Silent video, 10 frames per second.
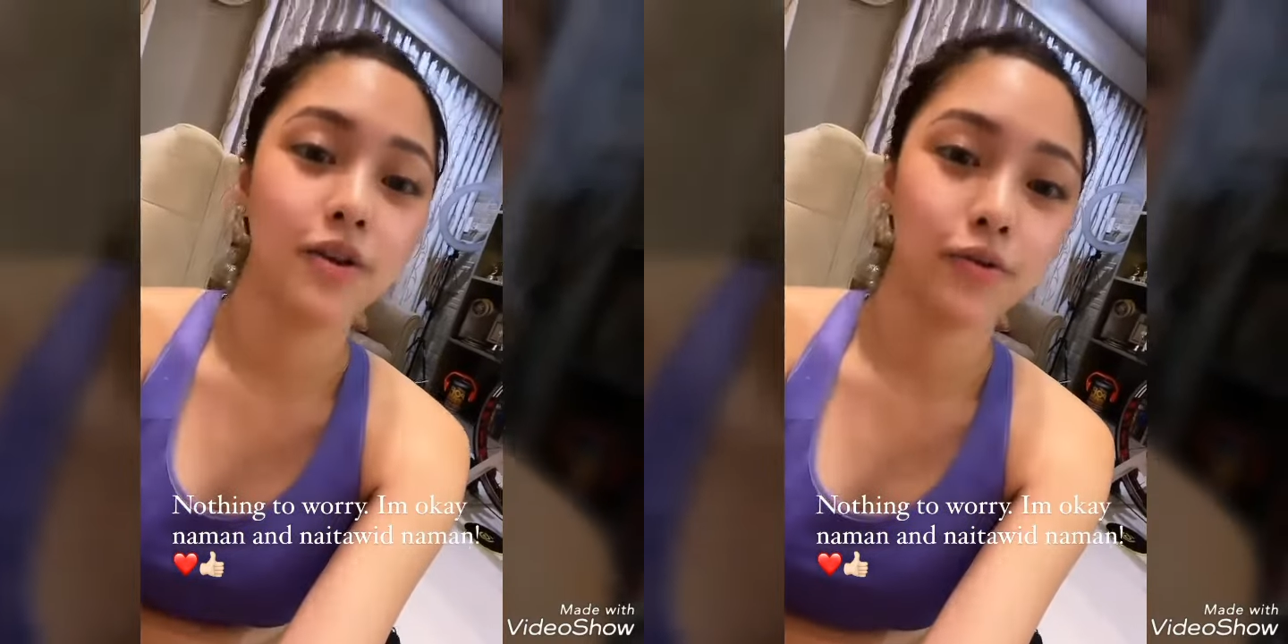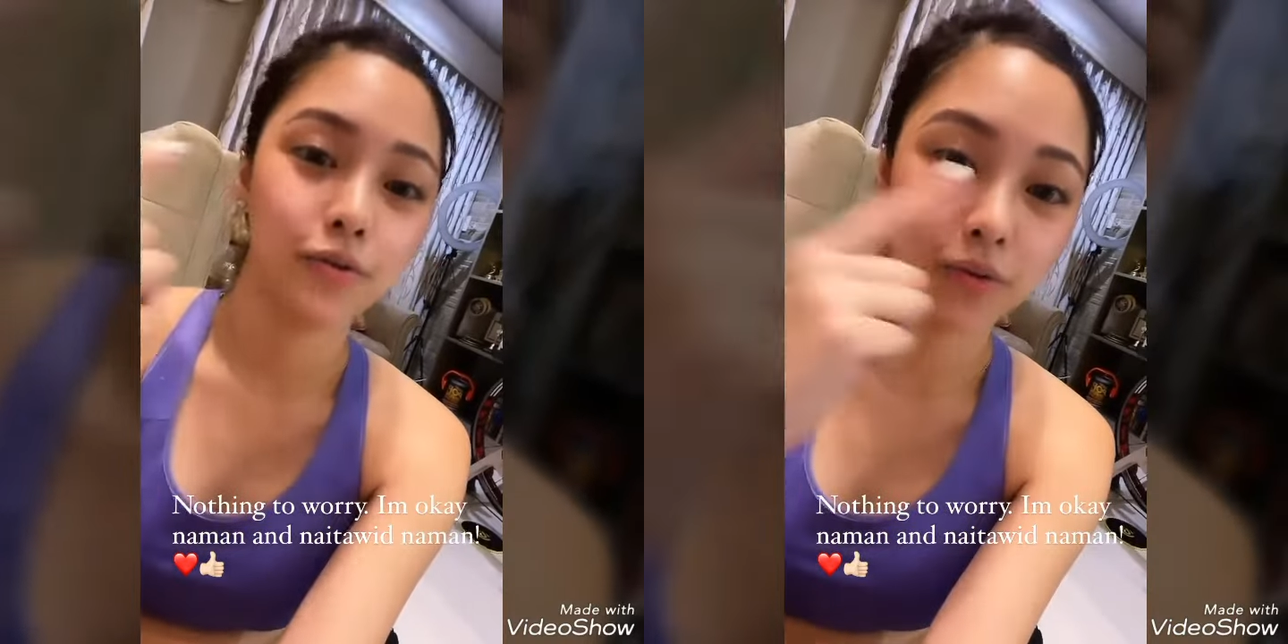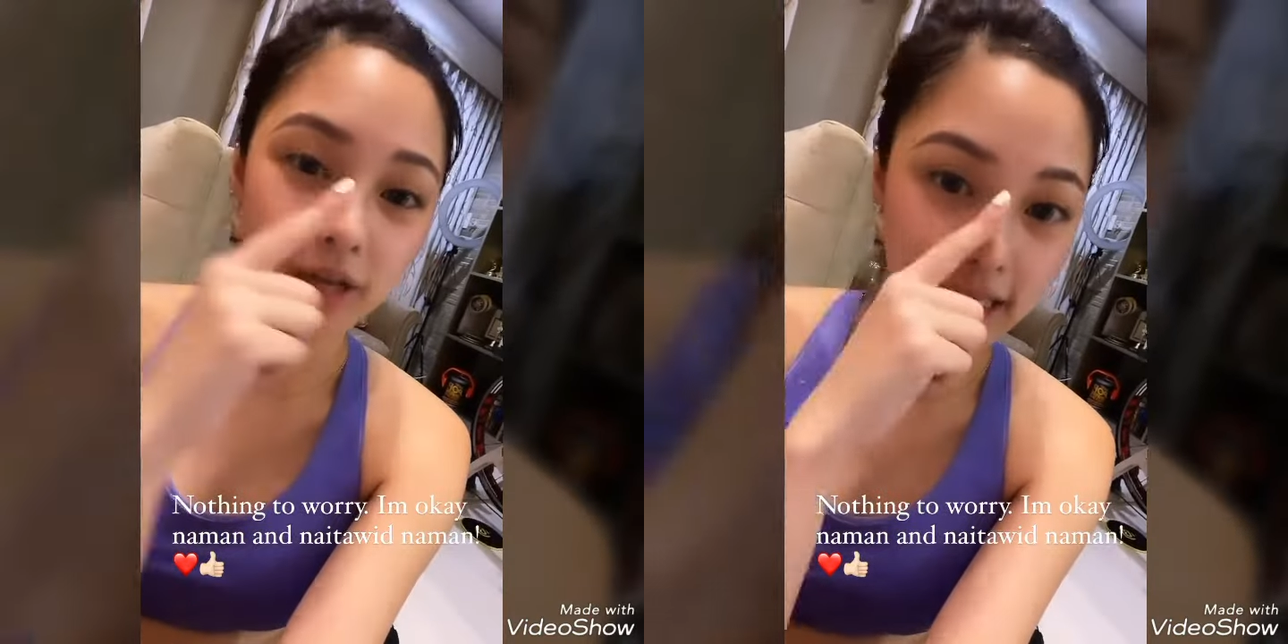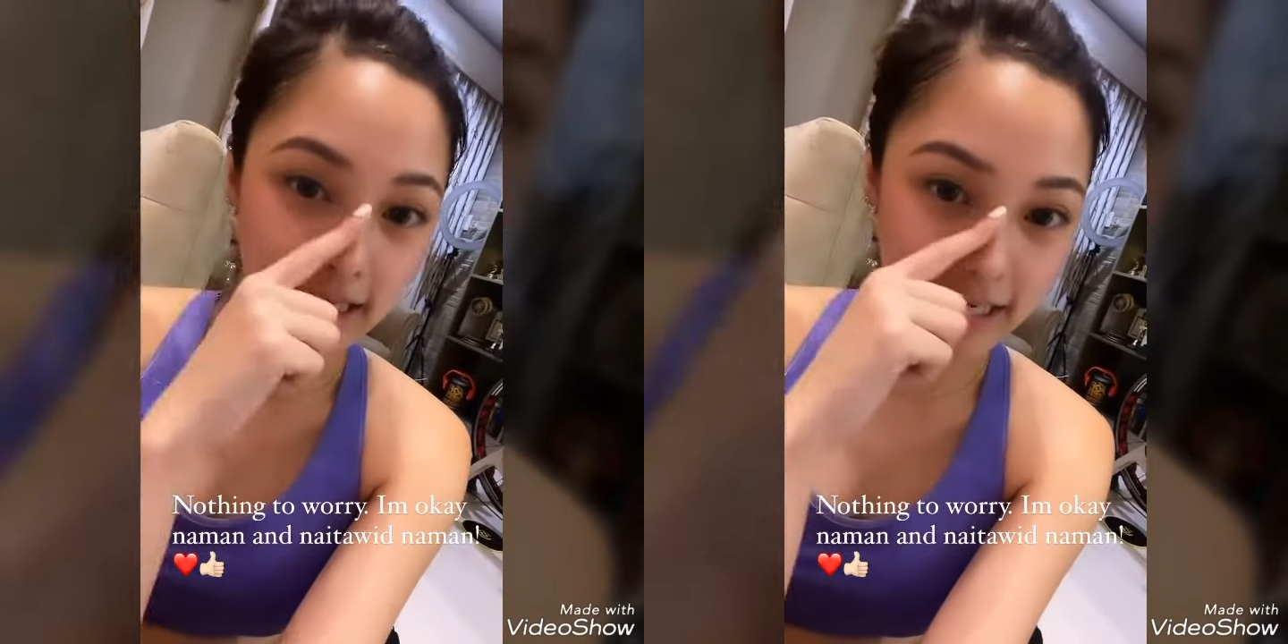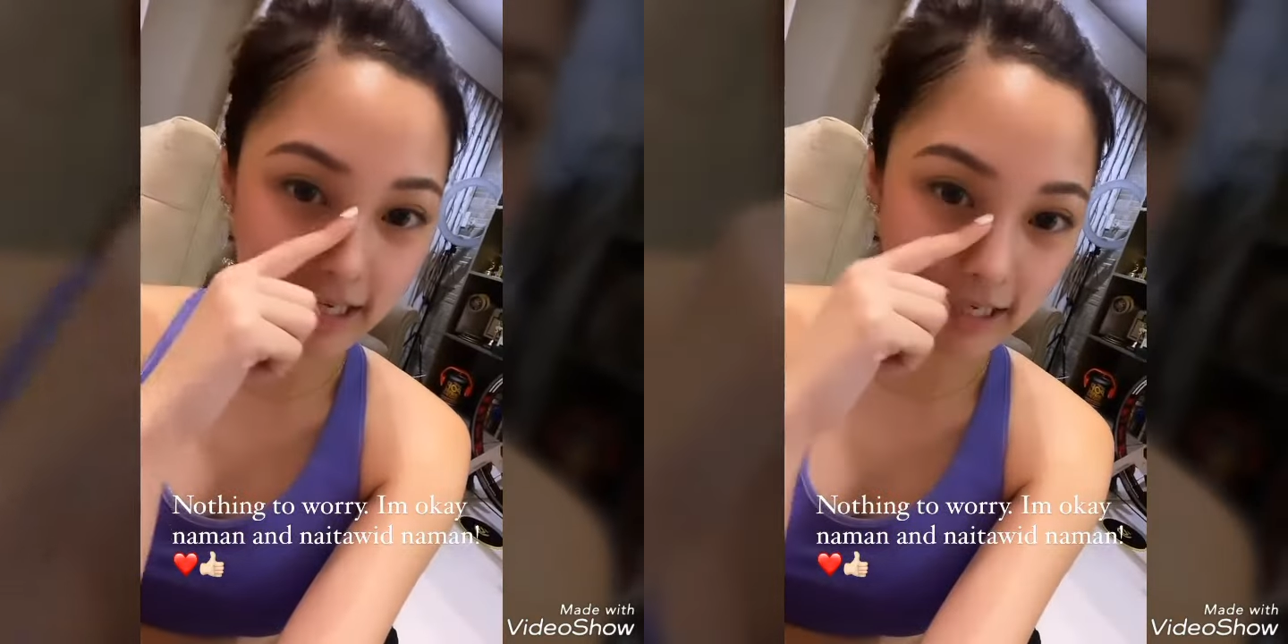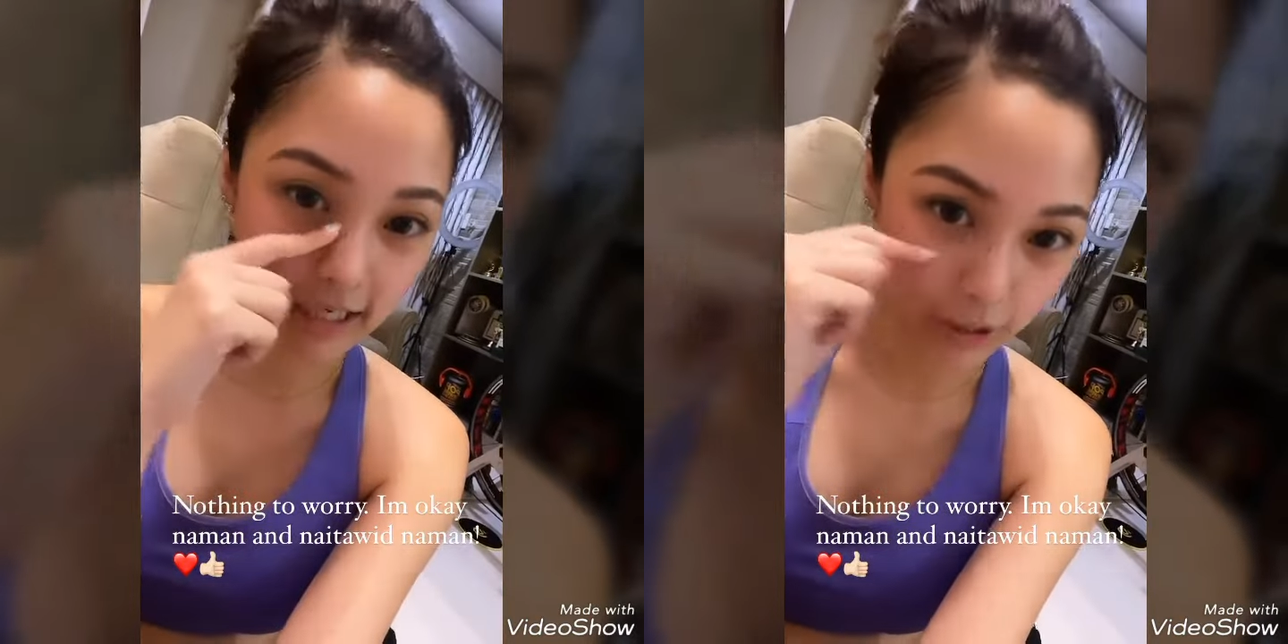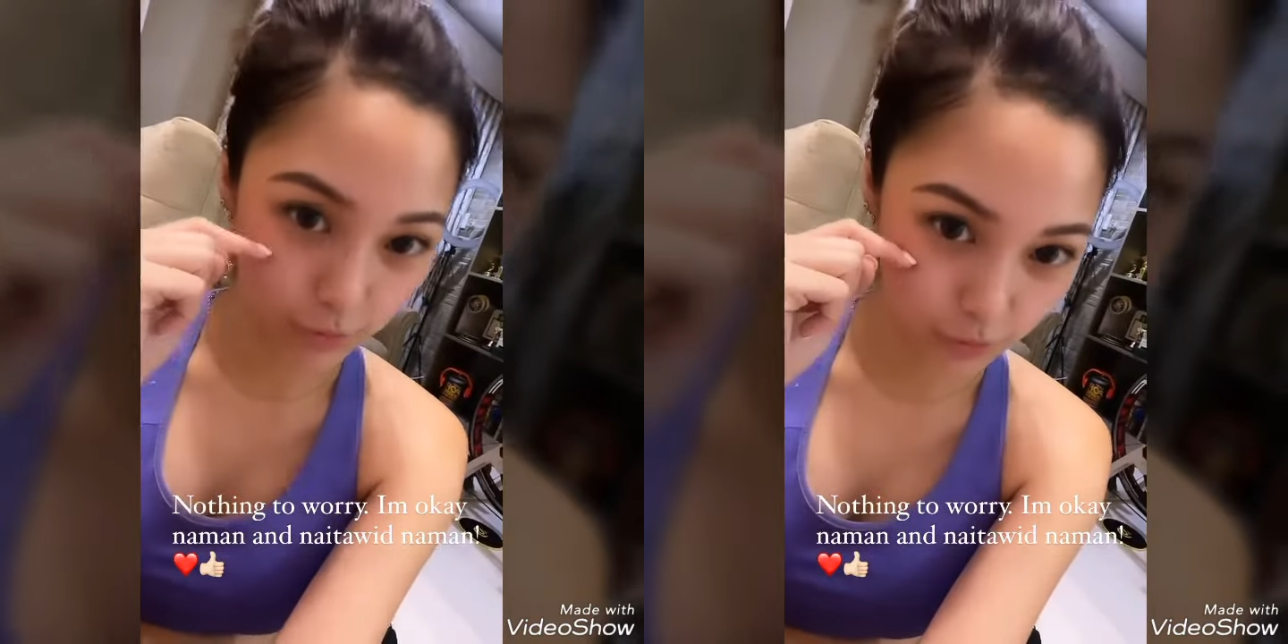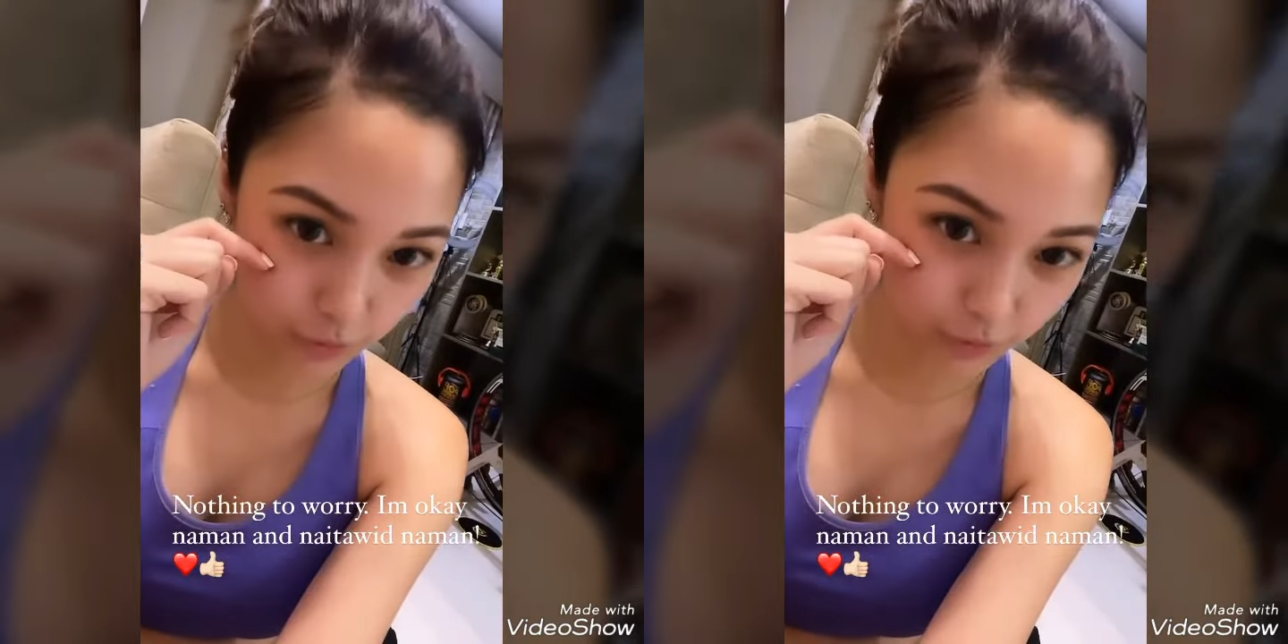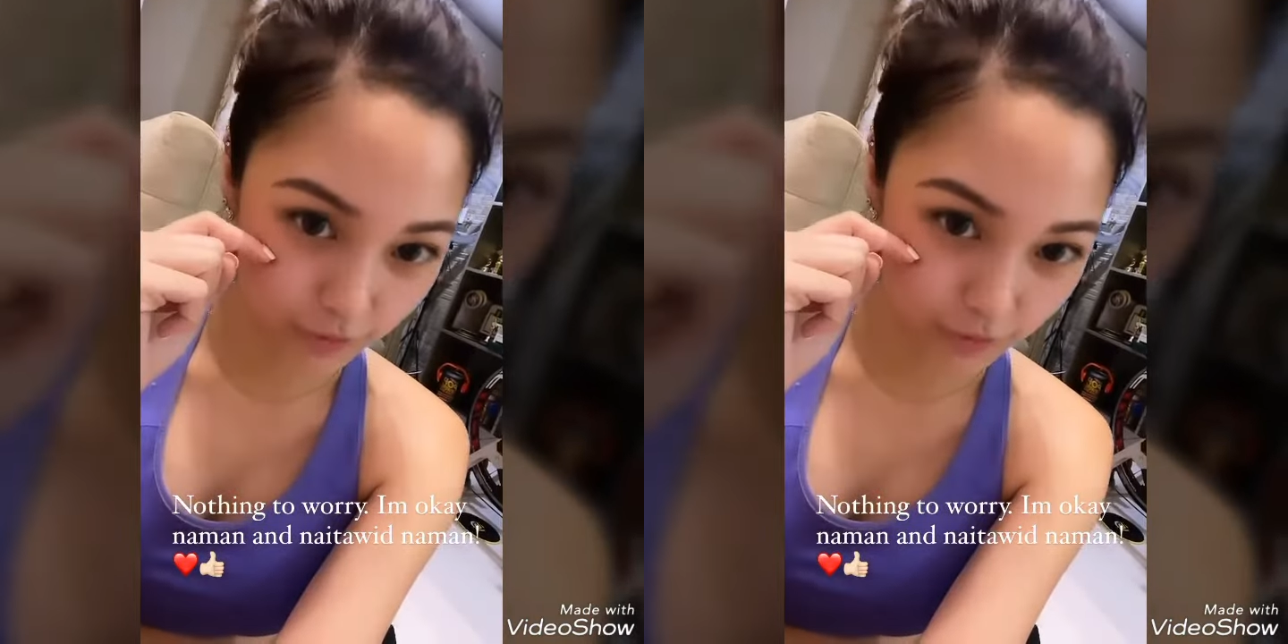So, nagiging ganun.